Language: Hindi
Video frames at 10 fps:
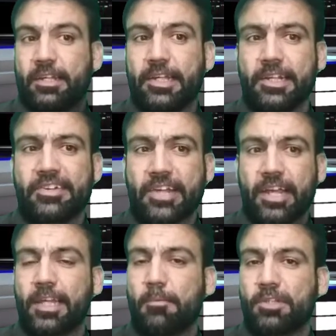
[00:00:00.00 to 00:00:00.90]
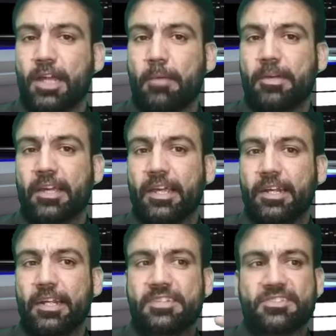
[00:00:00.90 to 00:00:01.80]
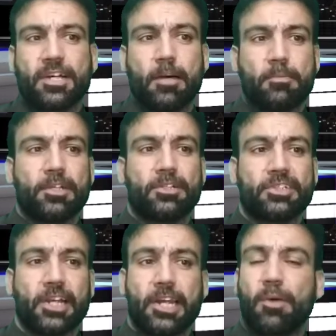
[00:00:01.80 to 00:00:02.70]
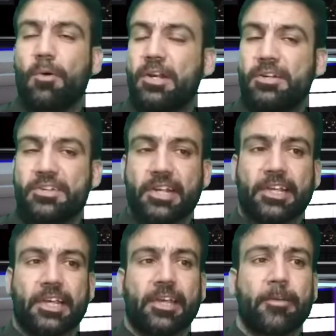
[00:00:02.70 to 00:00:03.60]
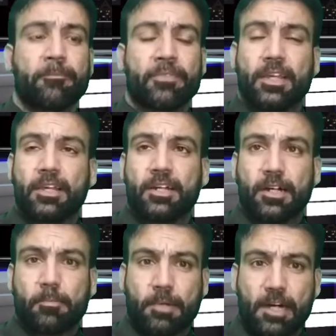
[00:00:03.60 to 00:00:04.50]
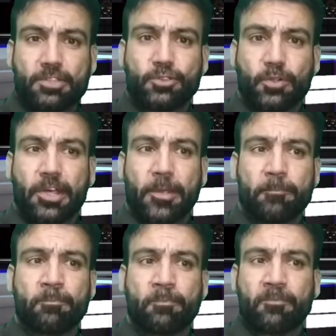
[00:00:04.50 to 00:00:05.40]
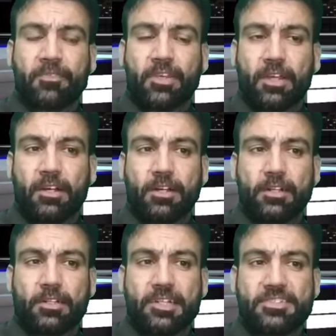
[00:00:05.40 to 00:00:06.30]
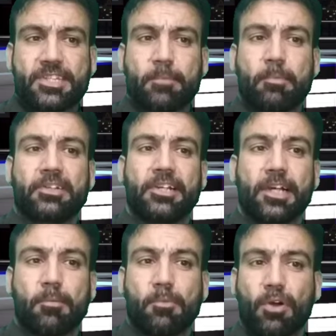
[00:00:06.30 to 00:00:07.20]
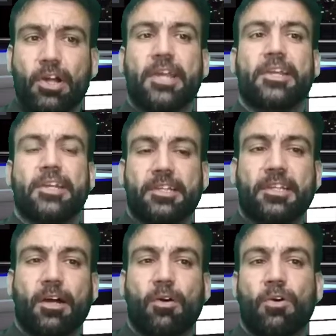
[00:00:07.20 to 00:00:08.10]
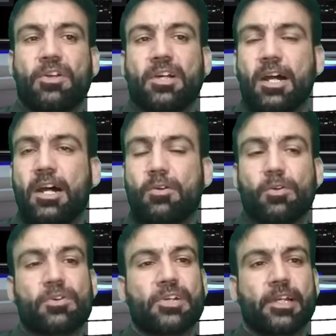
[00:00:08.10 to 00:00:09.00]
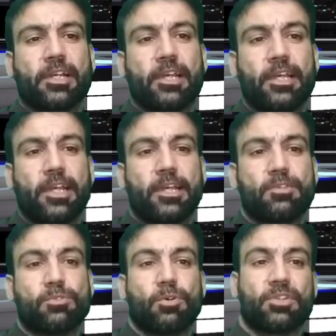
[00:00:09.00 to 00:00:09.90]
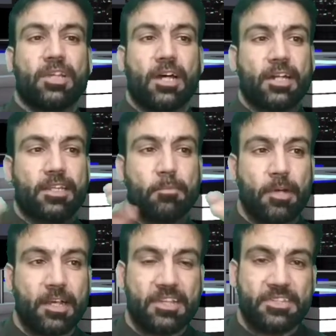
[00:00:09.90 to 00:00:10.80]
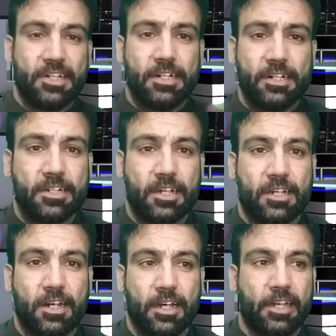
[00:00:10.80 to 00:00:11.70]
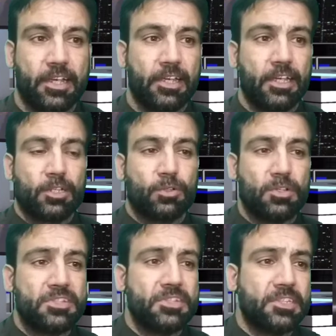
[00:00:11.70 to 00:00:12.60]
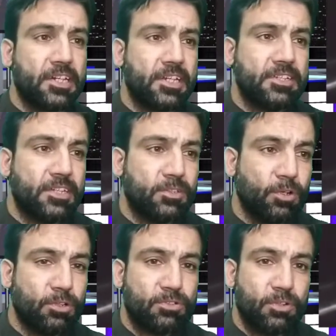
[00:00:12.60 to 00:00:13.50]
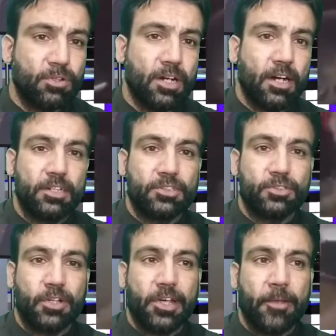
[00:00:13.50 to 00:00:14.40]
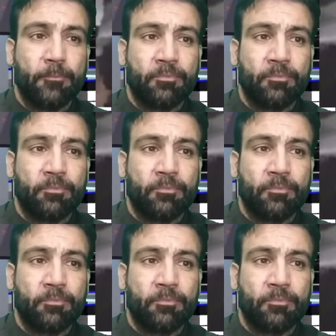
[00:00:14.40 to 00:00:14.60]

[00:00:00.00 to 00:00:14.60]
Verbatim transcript: इन शायद के मुताबिक इनके सामने छलने वाले ट्रक के पास जो है इससे बचने का मौका ही नहीं था और कार और ट्रक एक ज़ोरदार धमाके से टकरा गए तो इसी तरीके से दोस्तों आज जो है